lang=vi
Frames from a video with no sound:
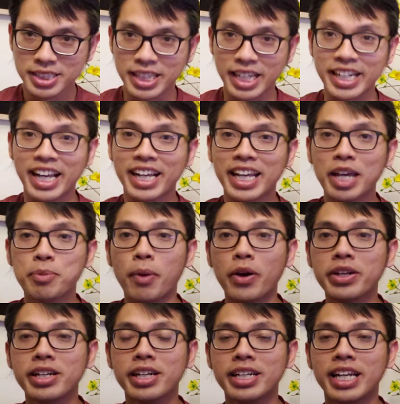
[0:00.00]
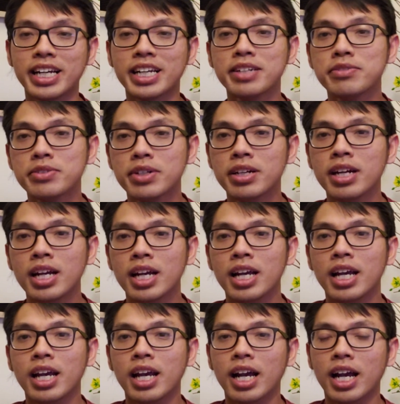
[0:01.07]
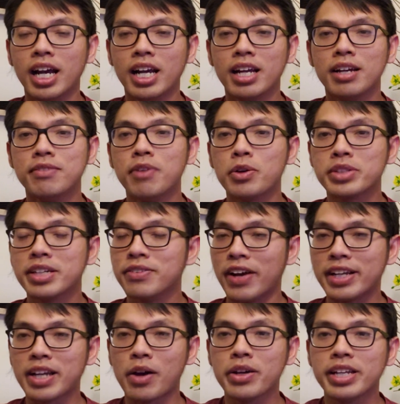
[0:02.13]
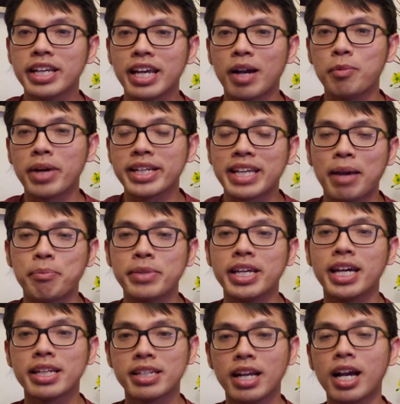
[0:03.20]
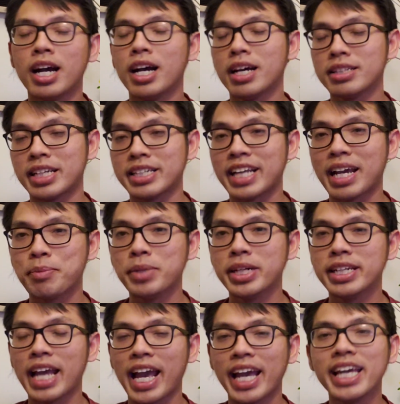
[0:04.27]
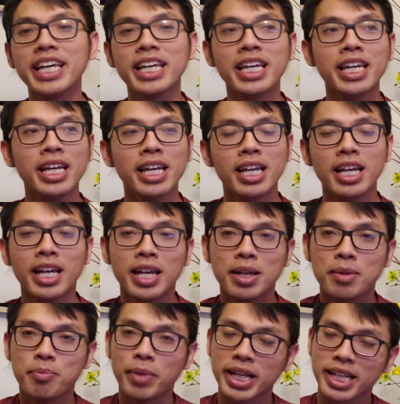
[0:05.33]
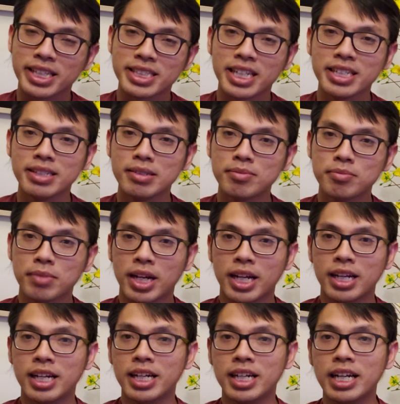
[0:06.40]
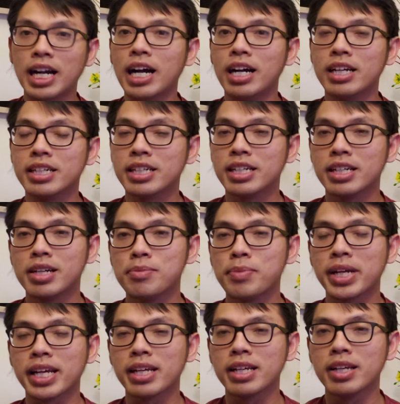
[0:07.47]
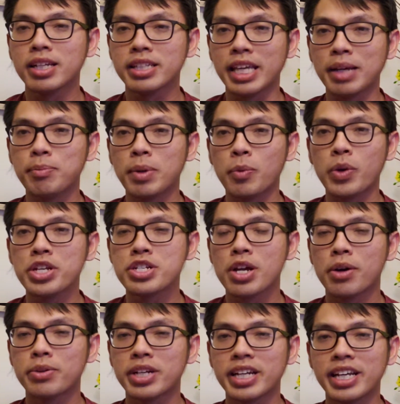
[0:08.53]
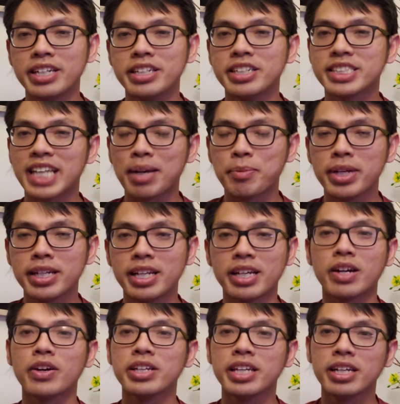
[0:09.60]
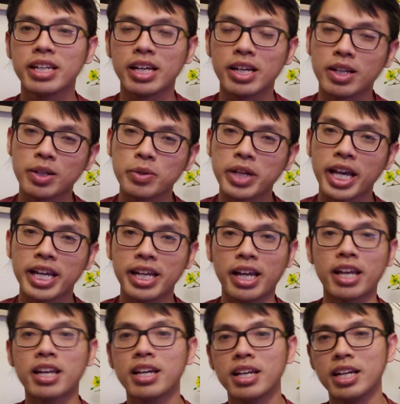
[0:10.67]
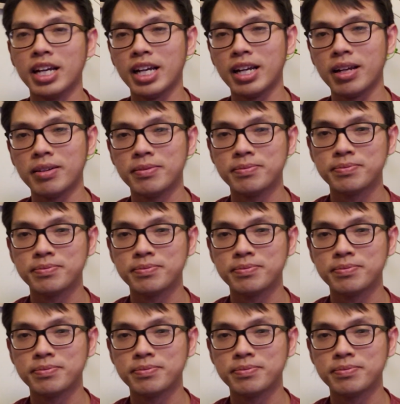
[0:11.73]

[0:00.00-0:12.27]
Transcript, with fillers: thành ra kêu mọi người là cứ uh, vô tư phản đối đi không ăn nhầm gì hết đó thành ra bữa nay mấy cái tin mà mấy cái chuyện mà quỷ show nó đã được xác minh là coi như là ok à đó